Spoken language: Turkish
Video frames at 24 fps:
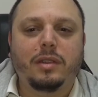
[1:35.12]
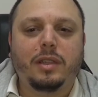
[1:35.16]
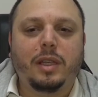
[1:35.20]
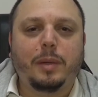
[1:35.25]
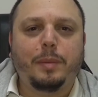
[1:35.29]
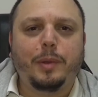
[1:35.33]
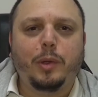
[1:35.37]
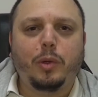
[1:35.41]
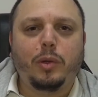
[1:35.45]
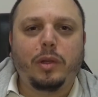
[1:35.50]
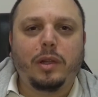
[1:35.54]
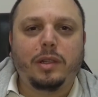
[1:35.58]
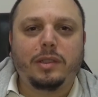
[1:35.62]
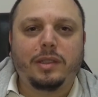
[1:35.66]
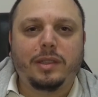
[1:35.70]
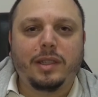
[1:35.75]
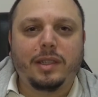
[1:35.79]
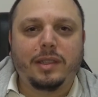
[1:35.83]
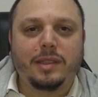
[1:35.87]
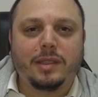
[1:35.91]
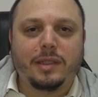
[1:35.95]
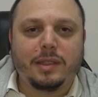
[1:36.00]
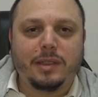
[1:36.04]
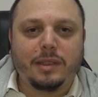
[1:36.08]
2016
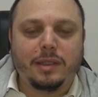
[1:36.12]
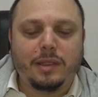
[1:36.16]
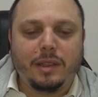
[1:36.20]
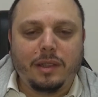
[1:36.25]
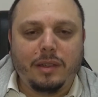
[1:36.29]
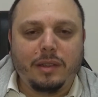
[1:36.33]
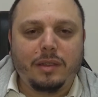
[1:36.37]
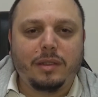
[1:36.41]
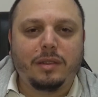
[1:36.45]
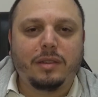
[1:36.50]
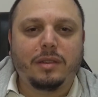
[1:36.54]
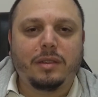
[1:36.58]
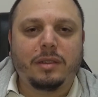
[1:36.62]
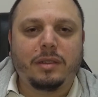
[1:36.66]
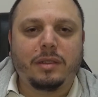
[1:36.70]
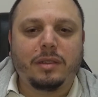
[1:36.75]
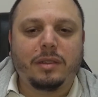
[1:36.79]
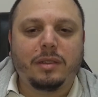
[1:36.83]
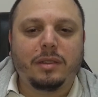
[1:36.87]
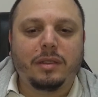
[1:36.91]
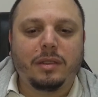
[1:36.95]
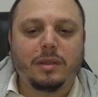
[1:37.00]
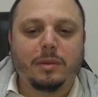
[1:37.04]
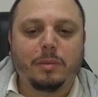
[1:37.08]
senesinde
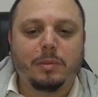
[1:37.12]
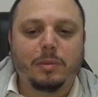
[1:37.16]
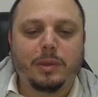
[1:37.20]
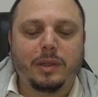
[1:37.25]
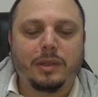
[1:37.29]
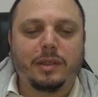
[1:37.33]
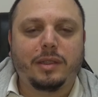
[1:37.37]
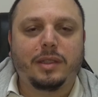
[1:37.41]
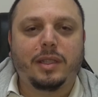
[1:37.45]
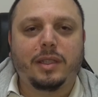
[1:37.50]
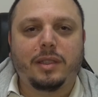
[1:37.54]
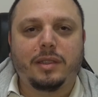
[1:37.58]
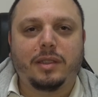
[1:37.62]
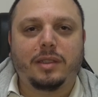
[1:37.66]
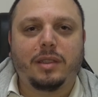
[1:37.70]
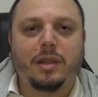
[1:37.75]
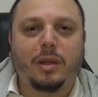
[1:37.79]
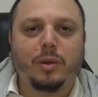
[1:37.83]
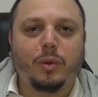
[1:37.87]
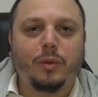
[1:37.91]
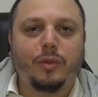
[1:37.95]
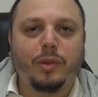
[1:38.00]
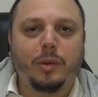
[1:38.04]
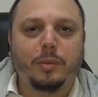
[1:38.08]
e, biz Sakis
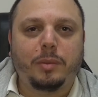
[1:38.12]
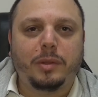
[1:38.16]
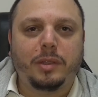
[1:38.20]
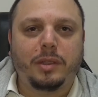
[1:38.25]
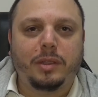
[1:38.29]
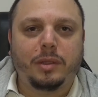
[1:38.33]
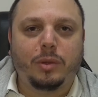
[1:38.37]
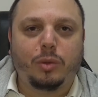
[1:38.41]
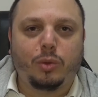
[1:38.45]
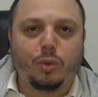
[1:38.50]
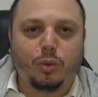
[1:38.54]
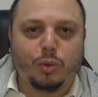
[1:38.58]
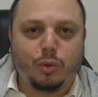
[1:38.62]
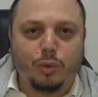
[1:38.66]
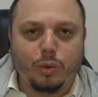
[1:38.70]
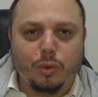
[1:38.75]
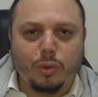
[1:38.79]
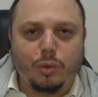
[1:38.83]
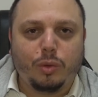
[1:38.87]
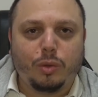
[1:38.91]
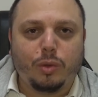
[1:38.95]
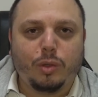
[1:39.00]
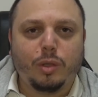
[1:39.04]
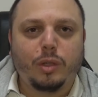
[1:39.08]
Kargo firmasını kurduk
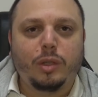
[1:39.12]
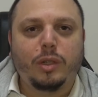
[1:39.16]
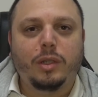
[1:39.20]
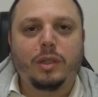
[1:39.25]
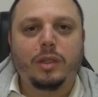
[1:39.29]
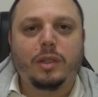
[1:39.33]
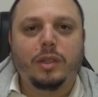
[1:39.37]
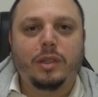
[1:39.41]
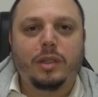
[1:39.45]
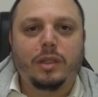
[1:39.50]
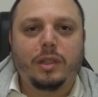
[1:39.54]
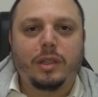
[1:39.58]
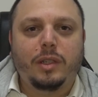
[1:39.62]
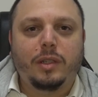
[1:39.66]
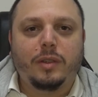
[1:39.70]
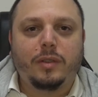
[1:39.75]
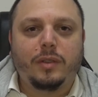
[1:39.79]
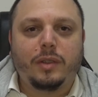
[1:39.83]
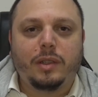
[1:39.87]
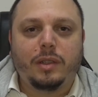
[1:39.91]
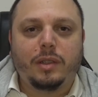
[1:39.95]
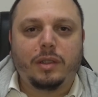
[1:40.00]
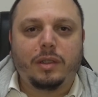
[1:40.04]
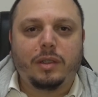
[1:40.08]

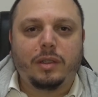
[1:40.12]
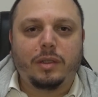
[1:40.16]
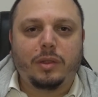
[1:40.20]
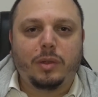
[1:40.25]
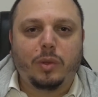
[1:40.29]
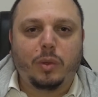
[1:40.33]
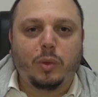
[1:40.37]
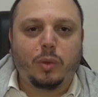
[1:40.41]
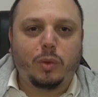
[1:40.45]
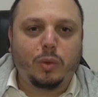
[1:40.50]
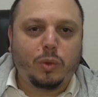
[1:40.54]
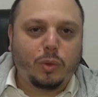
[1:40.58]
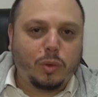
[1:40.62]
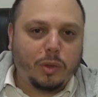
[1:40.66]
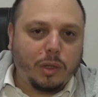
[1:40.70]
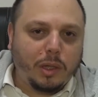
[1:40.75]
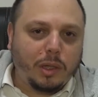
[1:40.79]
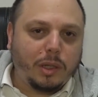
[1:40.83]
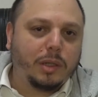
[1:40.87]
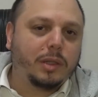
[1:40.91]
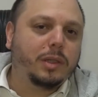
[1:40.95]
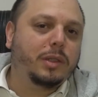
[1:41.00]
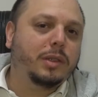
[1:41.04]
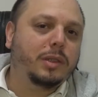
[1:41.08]
ve
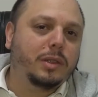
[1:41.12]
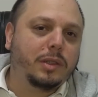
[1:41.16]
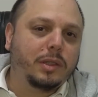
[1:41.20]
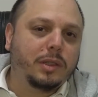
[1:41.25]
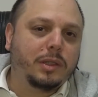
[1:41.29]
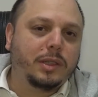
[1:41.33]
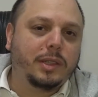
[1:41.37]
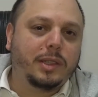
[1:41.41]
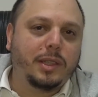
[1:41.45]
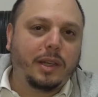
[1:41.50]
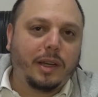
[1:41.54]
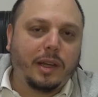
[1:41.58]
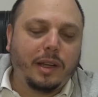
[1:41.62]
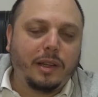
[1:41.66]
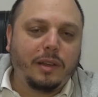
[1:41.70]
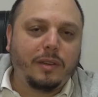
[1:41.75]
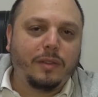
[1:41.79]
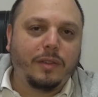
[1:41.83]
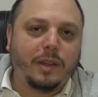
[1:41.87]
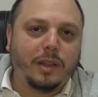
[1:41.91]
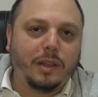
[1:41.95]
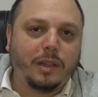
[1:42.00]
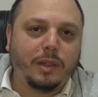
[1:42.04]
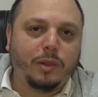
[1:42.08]
yoğunlukla
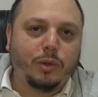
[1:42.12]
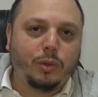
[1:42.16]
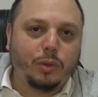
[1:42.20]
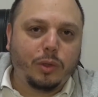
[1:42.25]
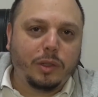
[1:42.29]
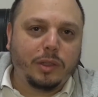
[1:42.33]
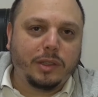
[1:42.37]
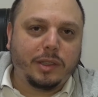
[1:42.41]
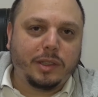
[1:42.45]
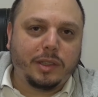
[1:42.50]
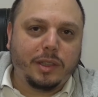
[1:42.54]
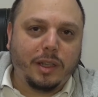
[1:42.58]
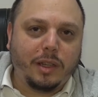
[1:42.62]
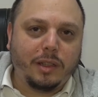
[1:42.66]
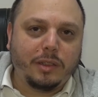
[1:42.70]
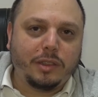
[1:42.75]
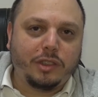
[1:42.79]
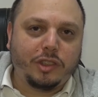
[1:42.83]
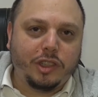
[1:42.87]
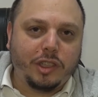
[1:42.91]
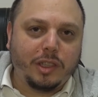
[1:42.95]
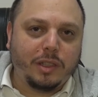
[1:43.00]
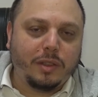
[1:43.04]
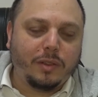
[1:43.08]
İsrail ve Yunanistan,
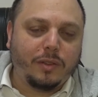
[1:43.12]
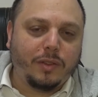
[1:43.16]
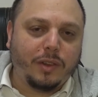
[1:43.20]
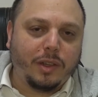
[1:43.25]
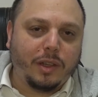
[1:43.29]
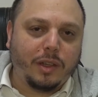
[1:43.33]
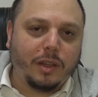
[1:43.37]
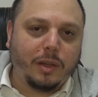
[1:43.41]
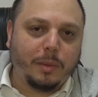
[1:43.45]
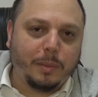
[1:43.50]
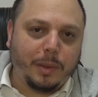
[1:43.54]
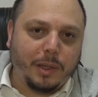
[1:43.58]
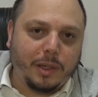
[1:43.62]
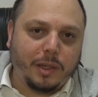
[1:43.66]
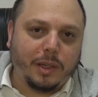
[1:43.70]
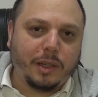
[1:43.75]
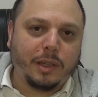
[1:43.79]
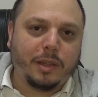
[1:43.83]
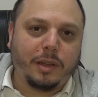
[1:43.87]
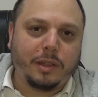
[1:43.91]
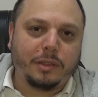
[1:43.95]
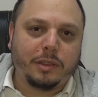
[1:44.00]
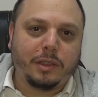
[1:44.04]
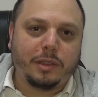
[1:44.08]
Çin ve Amerika
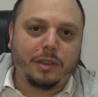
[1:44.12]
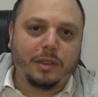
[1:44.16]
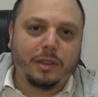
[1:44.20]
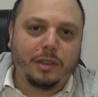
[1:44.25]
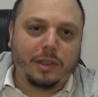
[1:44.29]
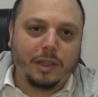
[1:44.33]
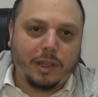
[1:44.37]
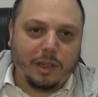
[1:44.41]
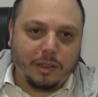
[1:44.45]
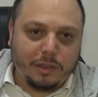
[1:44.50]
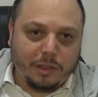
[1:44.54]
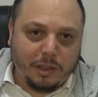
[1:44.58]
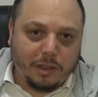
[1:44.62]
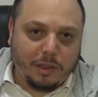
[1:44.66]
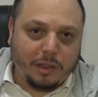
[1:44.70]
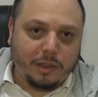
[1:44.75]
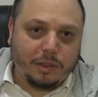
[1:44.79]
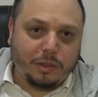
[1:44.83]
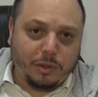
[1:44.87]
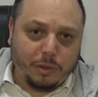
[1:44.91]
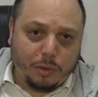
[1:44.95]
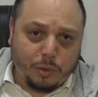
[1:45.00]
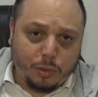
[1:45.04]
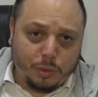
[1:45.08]
ihracatları
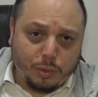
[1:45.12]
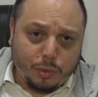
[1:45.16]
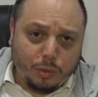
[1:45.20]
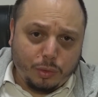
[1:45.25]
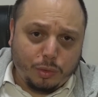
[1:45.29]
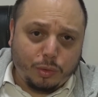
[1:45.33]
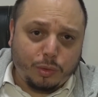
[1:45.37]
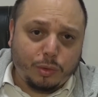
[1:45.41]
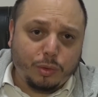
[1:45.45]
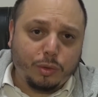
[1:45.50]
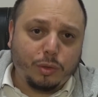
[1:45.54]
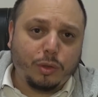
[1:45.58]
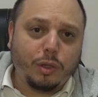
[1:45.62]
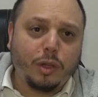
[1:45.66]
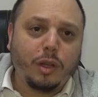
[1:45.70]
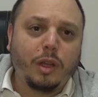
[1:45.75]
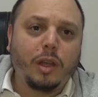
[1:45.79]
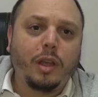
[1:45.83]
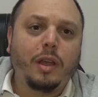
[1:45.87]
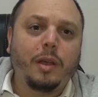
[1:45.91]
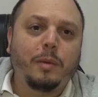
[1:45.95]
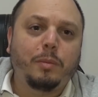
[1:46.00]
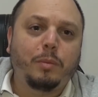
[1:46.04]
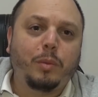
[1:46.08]
gerçekleştiriyoruz.
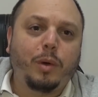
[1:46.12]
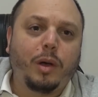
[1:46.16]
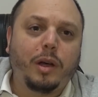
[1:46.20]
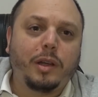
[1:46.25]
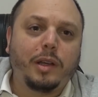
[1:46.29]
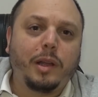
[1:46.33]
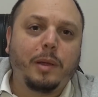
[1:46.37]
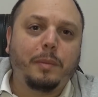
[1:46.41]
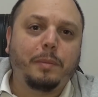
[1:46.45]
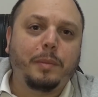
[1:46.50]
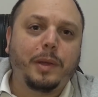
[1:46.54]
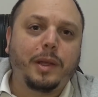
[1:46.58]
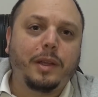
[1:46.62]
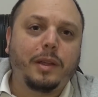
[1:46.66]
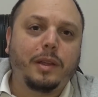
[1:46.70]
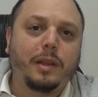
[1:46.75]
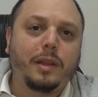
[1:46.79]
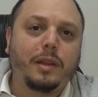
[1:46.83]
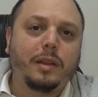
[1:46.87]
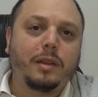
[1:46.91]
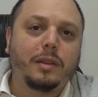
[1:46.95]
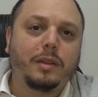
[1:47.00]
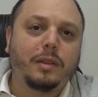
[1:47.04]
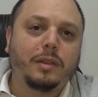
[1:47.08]
Muharrem Bey
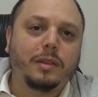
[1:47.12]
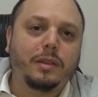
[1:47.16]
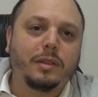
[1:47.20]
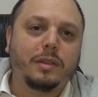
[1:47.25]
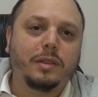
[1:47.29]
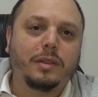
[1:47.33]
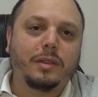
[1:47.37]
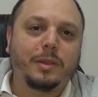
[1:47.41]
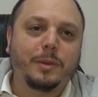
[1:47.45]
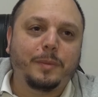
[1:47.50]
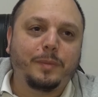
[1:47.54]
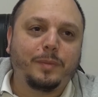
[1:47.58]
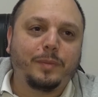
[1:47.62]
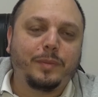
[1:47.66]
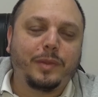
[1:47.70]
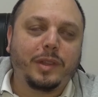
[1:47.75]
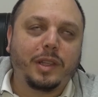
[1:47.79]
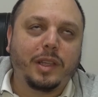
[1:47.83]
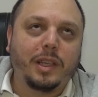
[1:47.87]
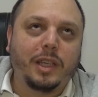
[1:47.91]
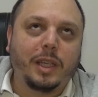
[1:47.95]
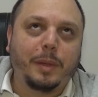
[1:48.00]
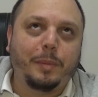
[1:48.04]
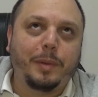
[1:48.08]
ile e,
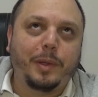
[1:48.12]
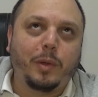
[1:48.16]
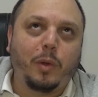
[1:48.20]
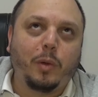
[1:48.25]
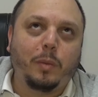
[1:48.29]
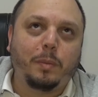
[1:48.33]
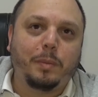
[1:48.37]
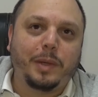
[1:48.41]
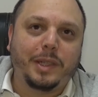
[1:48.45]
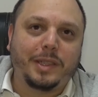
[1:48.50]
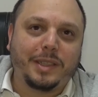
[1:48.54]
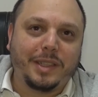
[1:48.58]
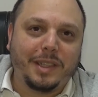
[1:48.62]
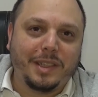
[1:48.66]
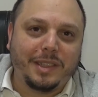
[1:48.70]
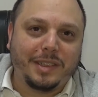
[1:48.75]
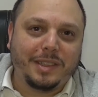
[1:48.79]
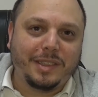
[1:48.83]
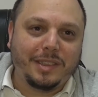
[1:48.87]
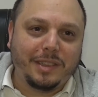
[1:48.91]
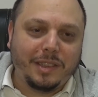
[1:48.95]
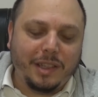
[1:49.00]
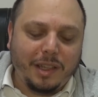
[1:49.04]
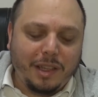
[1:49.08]
2015
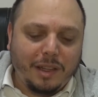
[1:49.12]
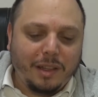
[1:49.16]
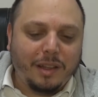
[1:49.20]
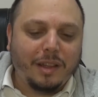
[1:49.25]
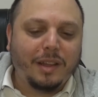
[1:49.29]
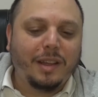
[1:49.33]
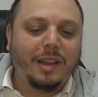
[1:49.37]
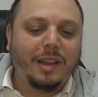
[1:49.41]
senesinde